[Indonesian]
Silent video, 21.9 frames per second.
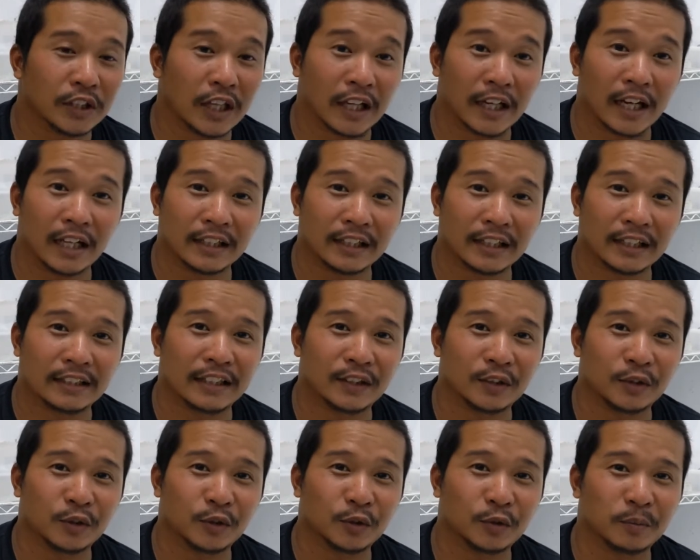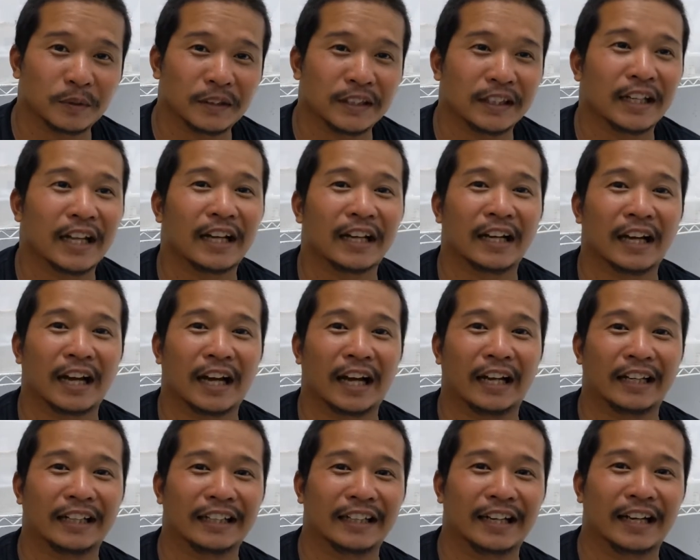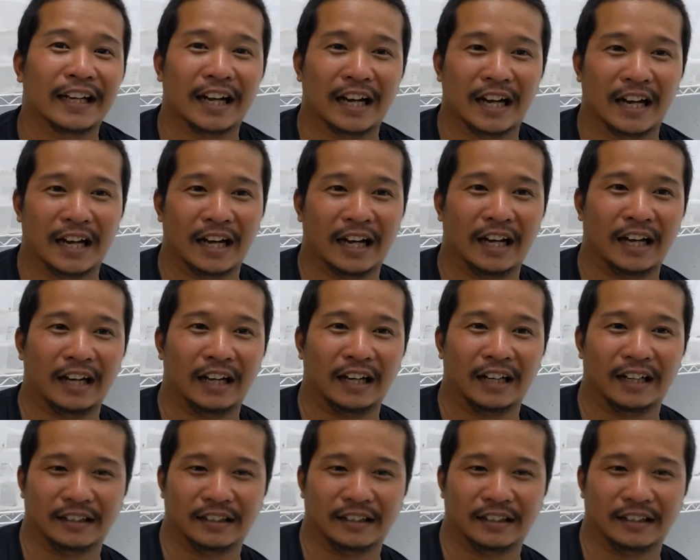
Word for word: karakternya tuh menyenangkan dia nggak